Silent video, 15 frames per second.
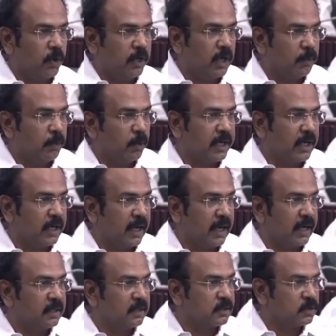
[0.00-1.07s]
போகிற போக்கில்
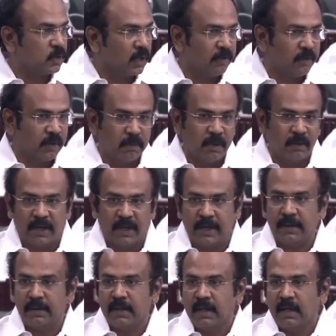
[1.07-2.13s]
நான் சொல்ல
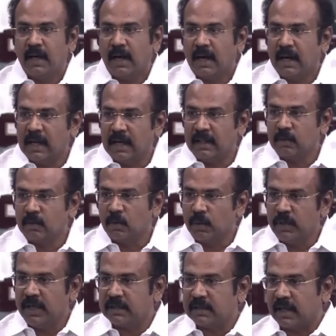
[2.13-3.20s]
விரும்பவில்லை ஆனால் அதற்கு
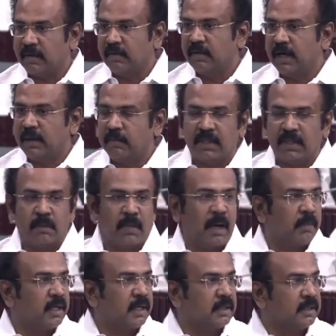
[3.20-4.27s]
உரிய தரவுகளையும் இந்த
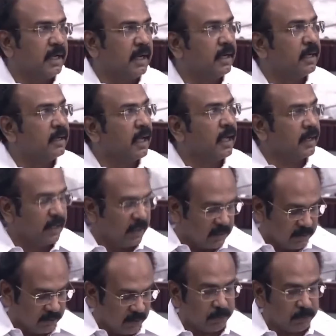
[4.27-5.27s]
மாமன்றத்திலே நான் எடுத்து